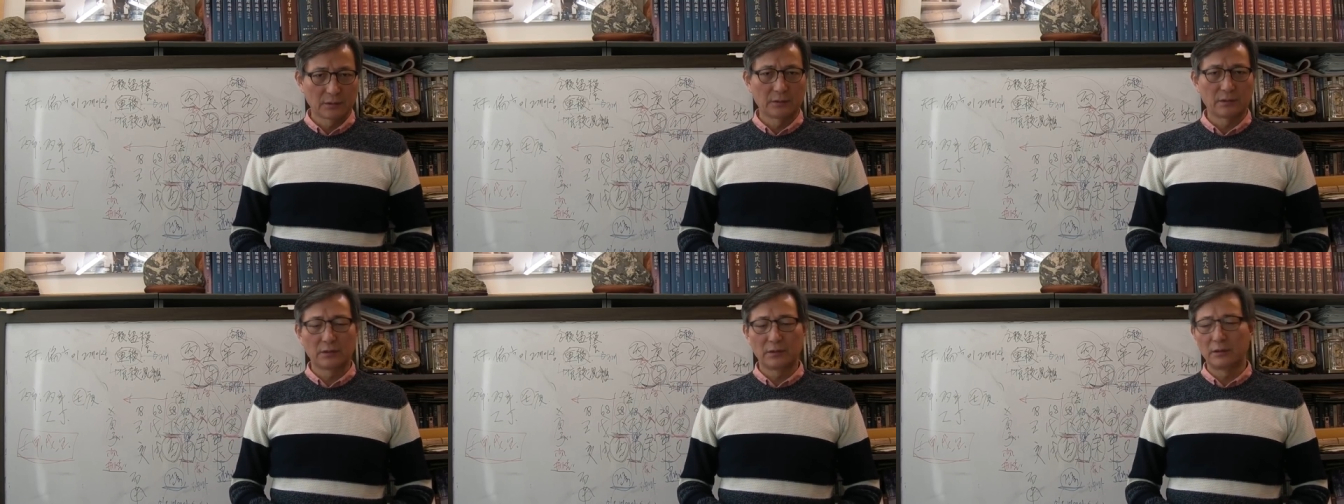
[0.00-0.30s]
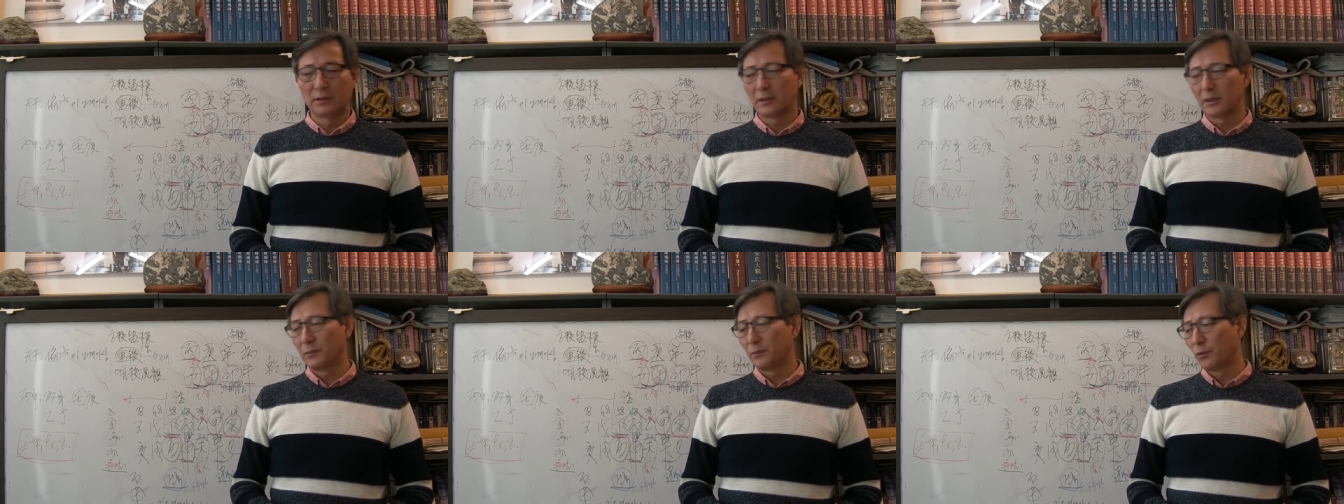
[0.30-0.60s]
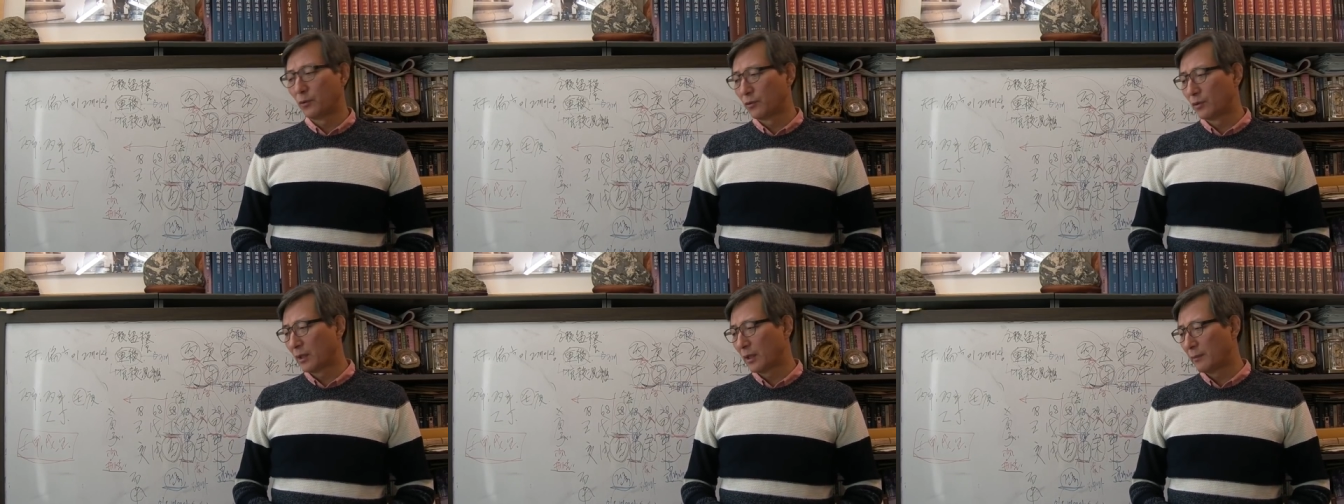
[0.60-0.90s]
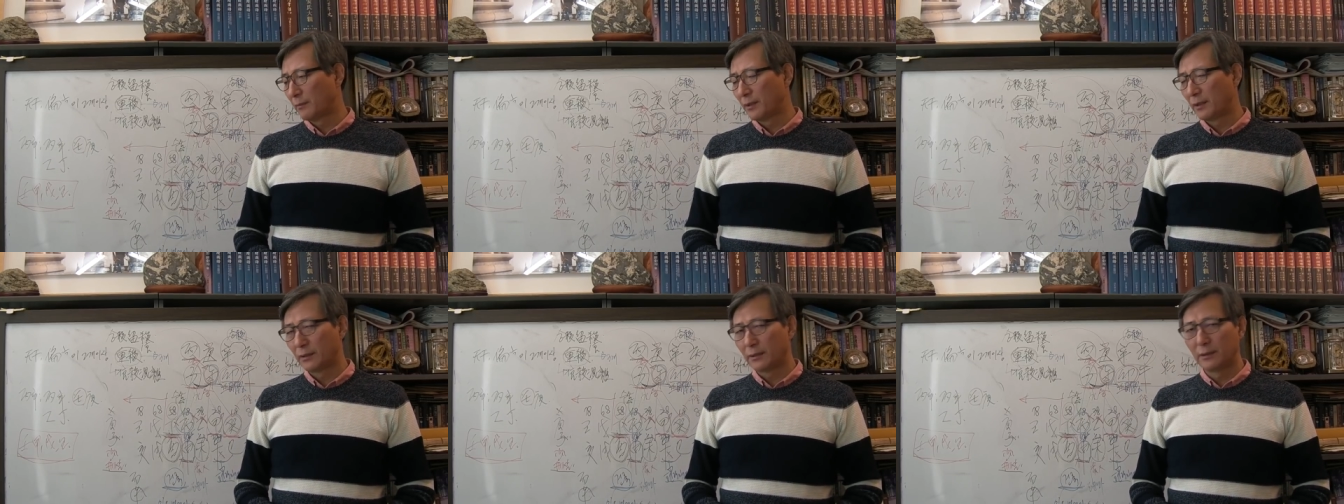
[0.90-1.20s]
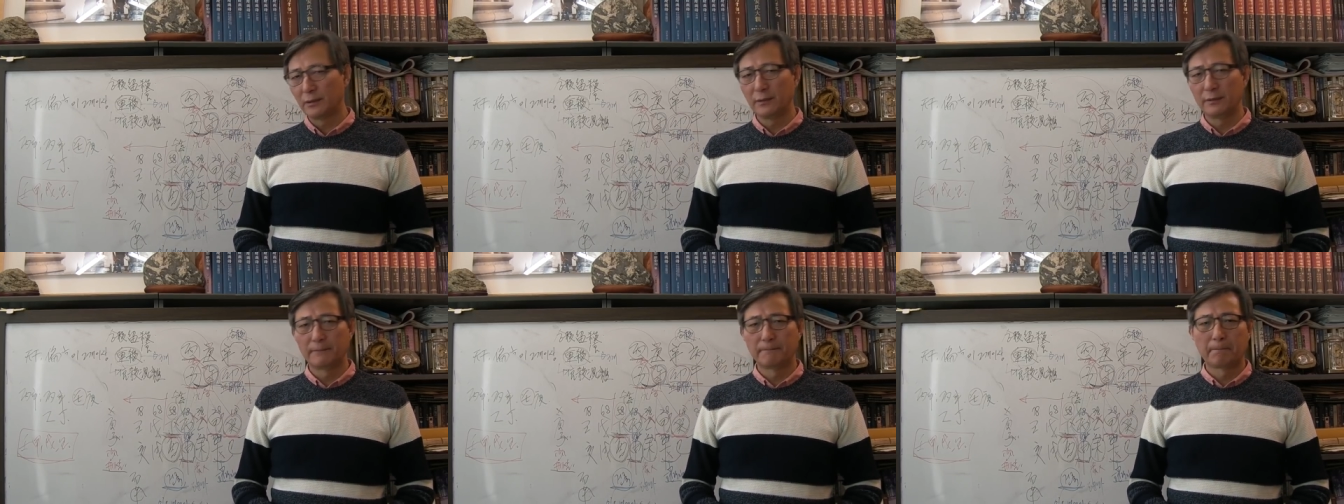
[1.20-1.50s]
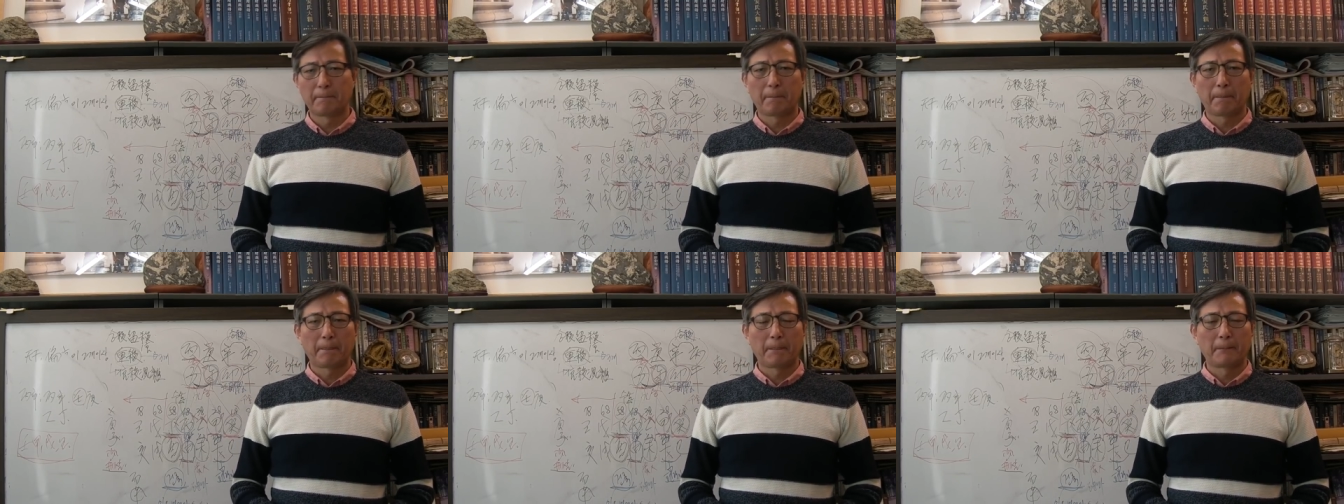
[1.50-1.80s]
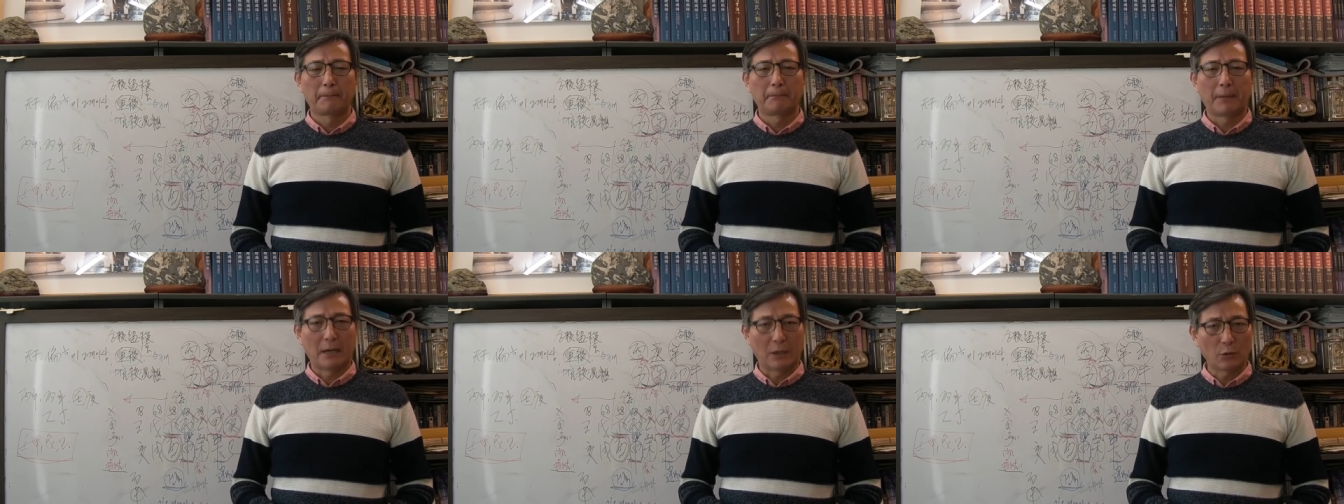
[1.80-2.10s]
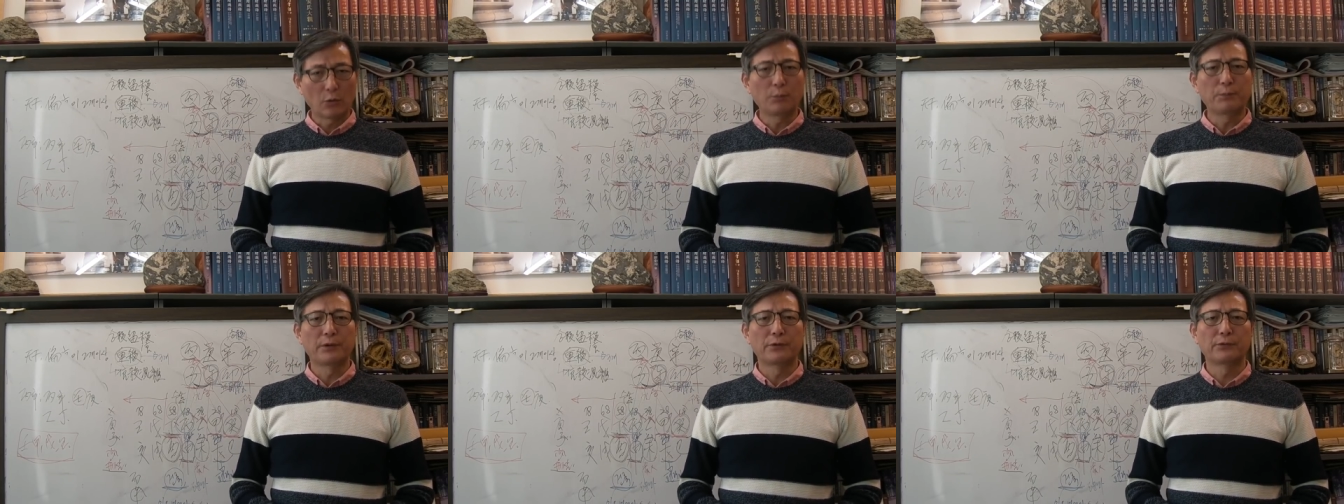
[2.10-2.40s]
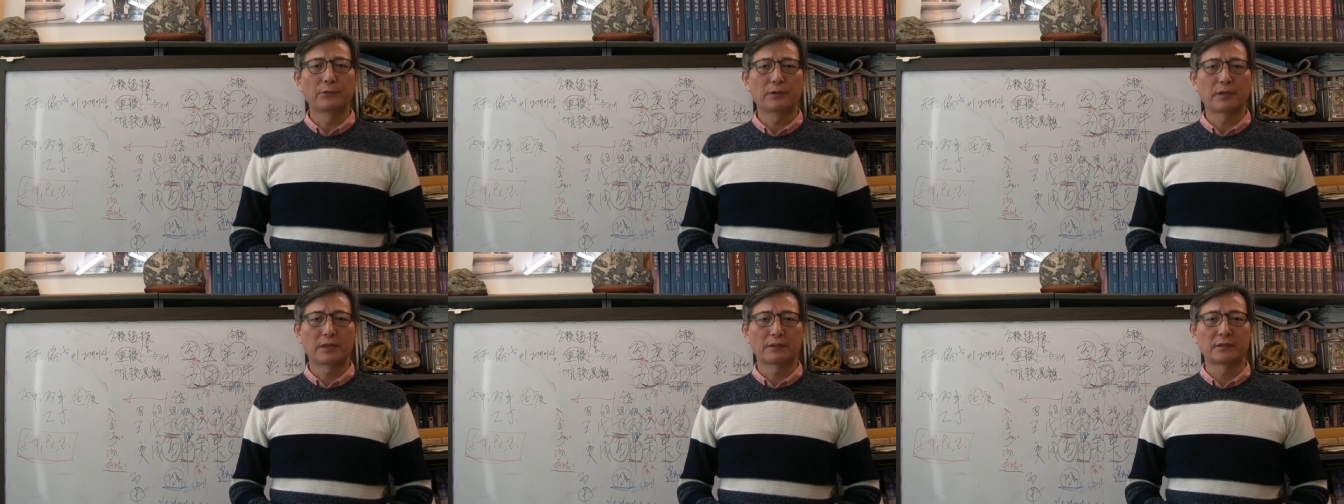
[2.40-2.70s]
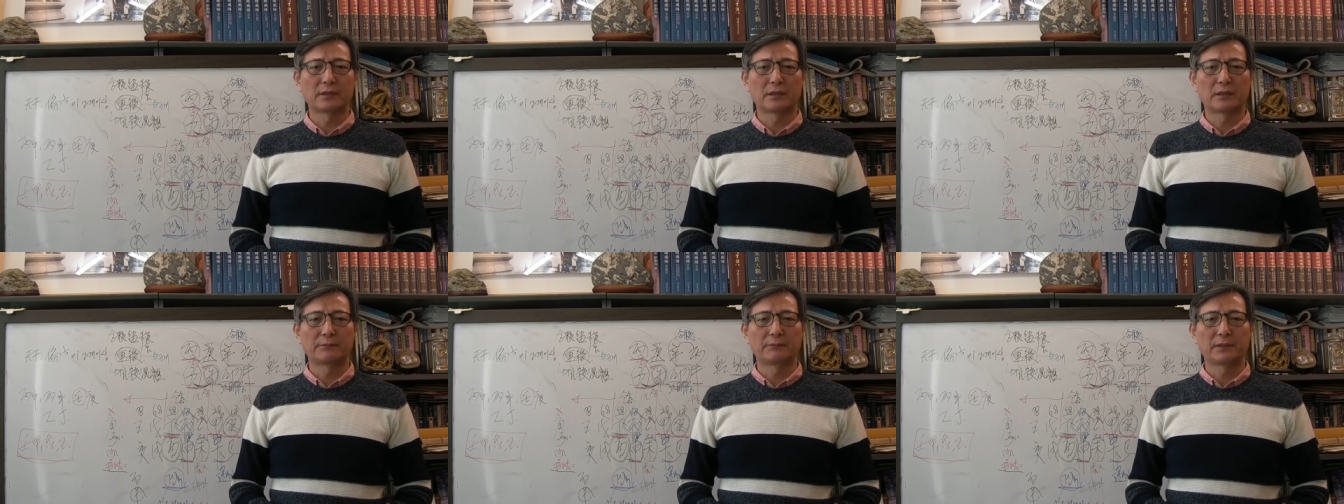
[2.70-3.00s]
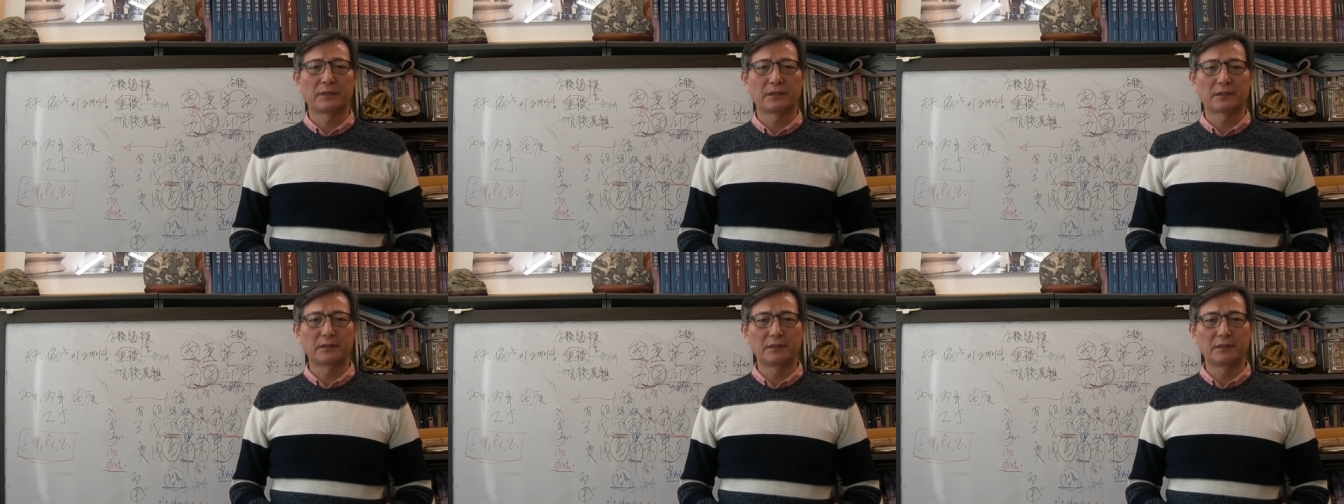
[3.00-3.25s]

그런 느낌이 온다면은 바로 병원을 가셔야 됩니다.